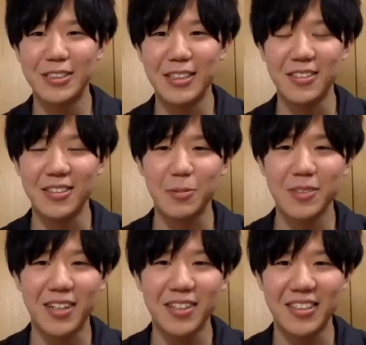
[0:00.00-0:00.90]
に自
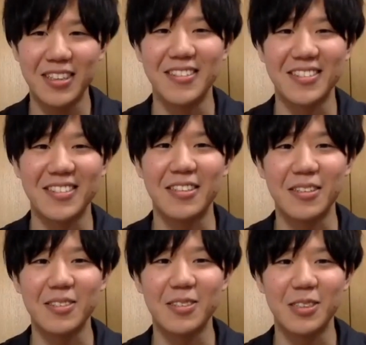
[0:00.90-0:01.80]
分が入ってるっ
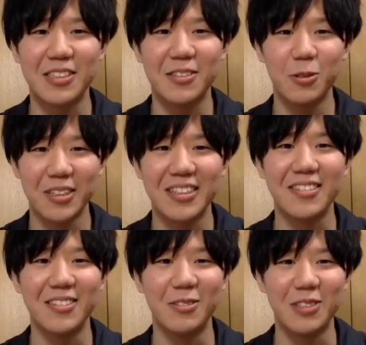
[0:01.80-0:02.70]
てすご
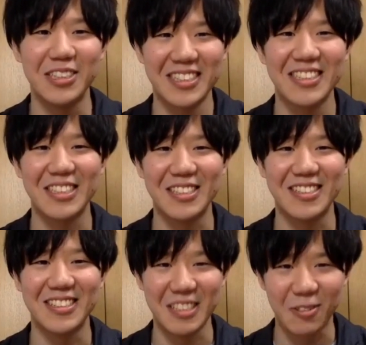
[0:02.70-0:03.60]
い嬉し
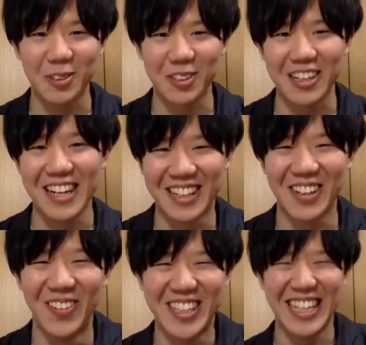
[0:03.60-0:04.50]
いことだなって思って